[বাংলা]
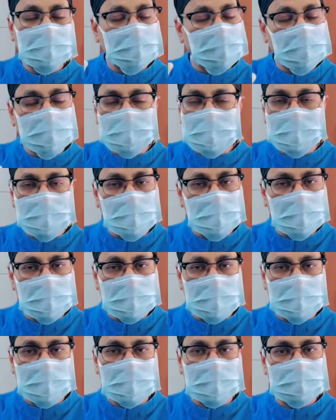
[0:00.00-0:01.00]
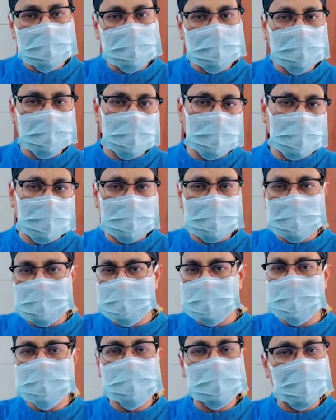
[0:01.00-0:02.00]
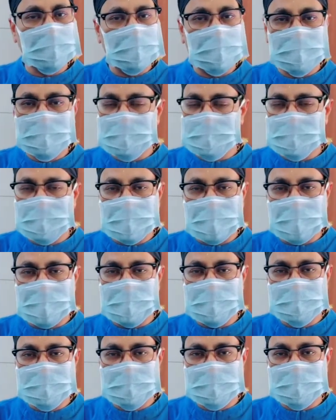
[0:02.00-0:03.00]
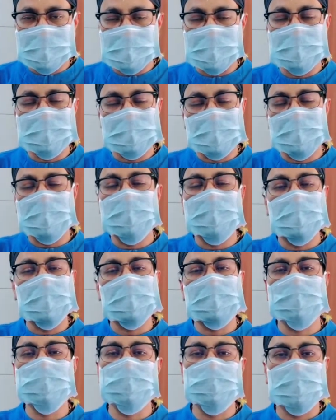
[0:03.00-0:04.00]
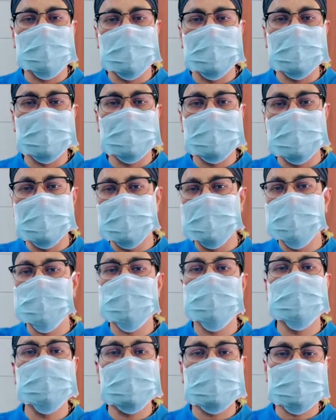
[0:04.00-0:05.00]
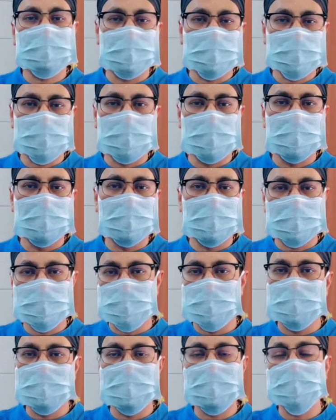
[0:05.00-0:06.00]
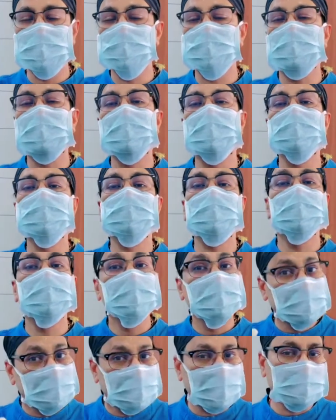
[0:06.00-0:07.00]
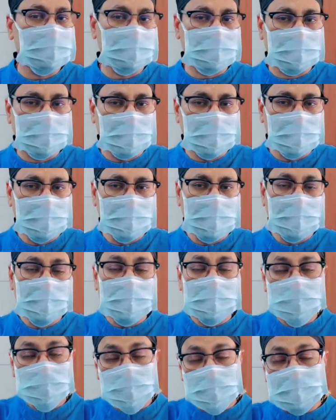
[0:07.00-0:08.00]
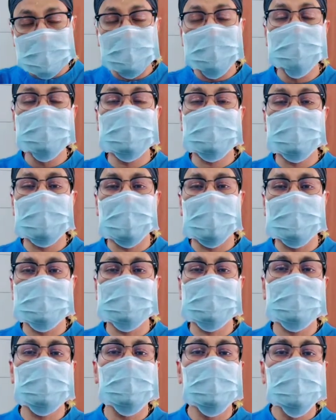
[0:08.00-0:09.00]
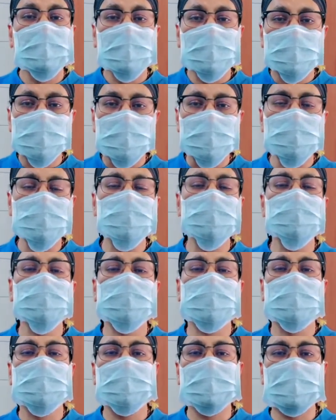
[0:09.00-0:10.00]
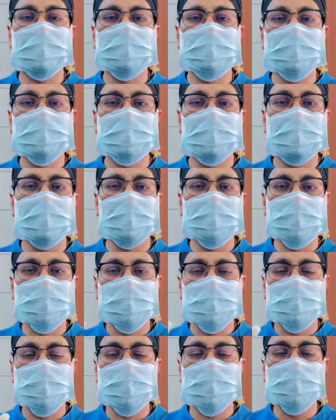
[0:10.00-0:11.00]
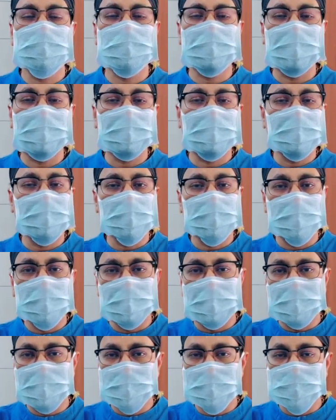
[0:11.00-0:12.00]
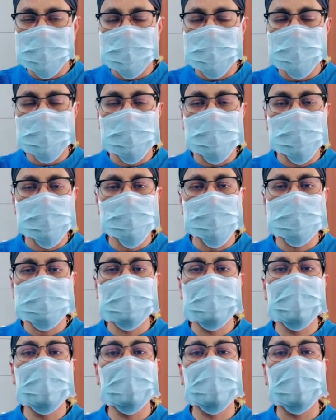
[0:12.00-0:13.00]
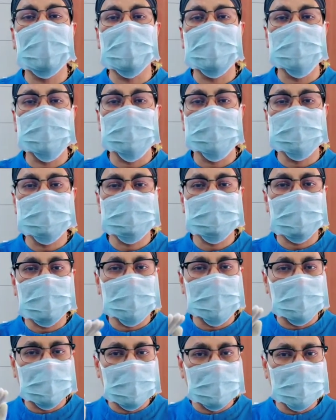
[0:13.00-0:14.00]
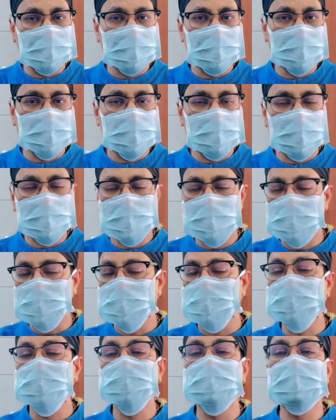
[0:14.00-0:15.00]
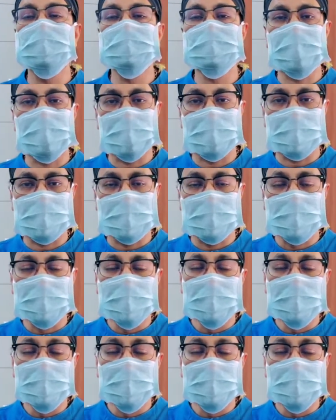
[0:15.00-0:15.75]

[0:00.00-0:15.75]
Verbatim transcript: ভর্তি হন আর জিম ট্রেনারে যদি গাইডেন্সে থাকেন তারা অনেক কিছু বলে কি এইরকম এক্সারসাইজ করলে এটা চলে যায় কিন্তু এগুলো সব মিথ আছে টোটাল মিথ্যে আছে কোন রকম এক্সারসাইজ কোনো রকম ডায়েটিং করলে কোনো রকম ওষুধ খেলে গাইনোকোমেস্ট্রি একবার ডেভেলপ হয়ে গেলো কোনোদিন যায় না